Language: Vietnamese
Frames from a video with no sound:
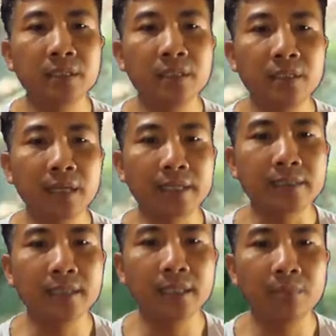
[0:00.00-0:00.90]
nhưng lại
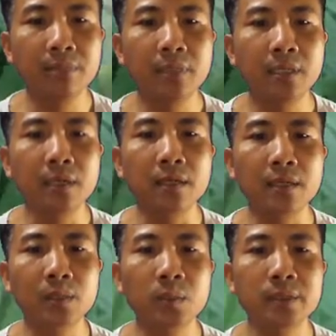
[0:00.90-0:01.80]
rất hiếm ở
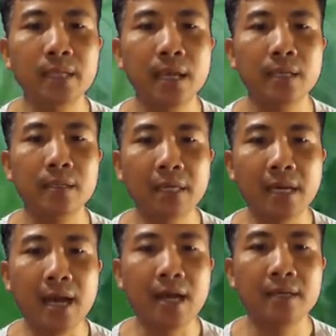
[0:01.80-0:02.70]
các quốc gia
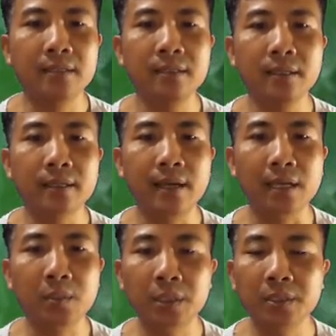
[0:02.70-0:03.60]
Bắc Á như là
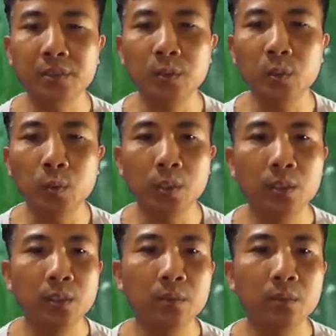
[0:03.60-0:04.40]
Đài Loan, Trung Quốc.